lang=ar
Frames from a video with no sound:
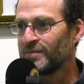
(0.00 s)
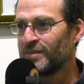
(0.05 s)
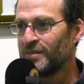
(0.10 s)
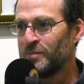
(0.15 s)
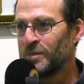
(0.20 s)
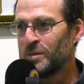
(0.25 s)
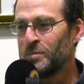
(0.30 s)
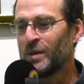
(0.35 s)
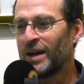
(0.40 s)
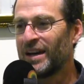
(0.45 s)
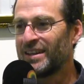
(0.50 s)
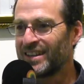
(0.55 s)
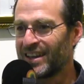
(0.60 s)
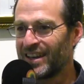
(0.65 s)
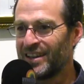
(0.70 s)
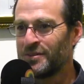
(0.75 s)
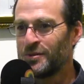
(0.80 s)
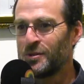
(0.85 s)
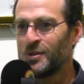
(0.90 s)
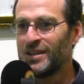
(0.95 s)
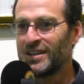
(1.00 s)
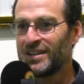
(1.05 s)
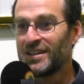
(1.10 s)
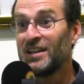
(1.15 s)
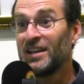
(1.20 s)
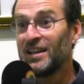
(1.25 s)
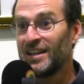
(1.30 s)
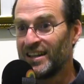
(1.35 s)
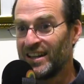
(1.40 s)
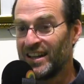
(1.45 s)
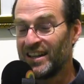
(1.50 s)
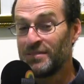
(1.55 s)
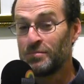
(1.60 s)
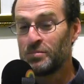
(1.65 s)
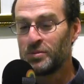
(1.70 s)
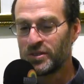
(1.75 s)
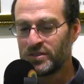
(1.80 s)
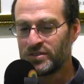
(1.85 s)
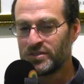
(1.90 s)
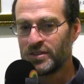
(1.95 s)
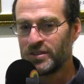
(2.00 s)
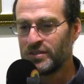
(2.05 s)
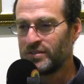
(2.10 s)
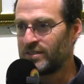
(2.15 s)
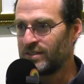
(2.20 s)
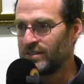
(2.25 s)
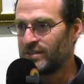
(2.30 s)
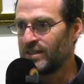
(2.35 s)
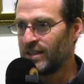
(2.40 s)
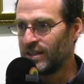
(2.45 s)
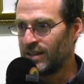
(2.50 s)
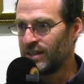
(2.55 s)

من بعد غنقول لك آه، آه،